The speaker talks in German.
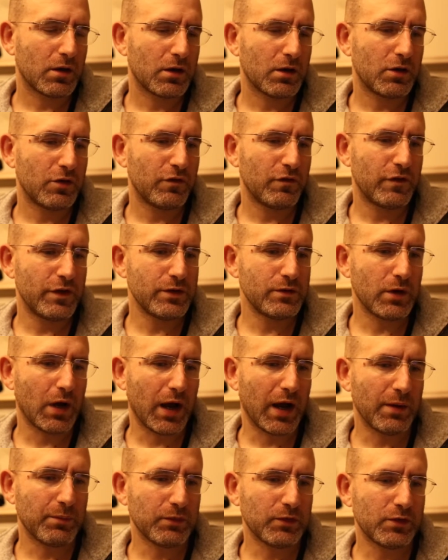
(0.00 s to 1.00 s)
wenn du
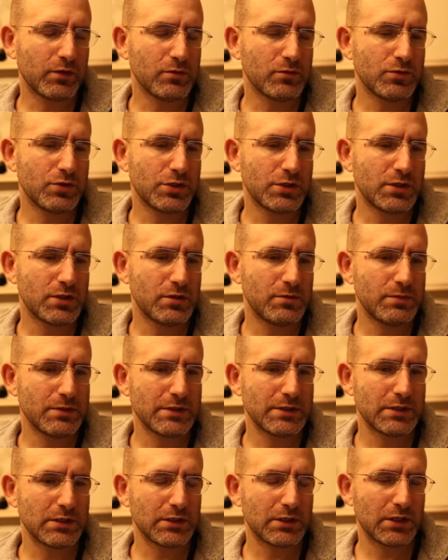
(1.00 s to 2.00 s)
absolut still
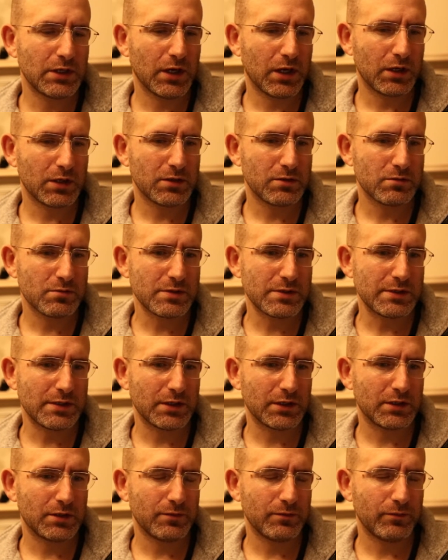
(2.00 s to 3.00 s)
bist in Gedanken und
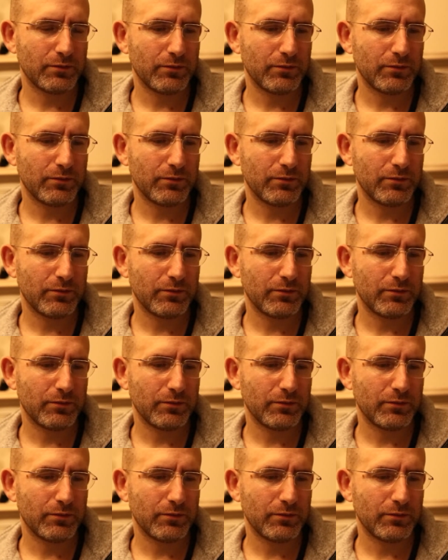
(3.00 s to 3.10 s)
Sein.